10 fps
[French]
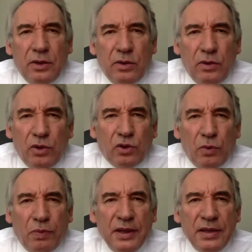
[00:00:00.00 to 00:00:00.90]
euh, une
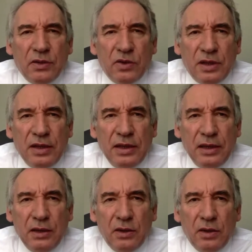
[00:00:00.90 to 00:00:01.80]
entreprise
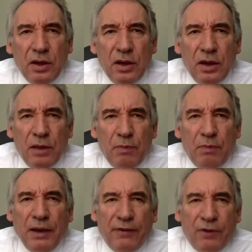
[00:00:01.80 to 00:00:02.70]
aussi euh,
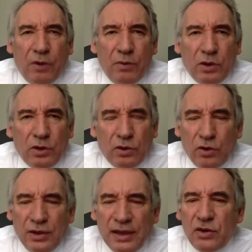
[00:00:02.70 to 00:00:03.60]
performante que
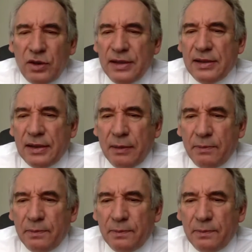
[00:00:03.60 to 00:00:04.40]
Dassault Systèmes.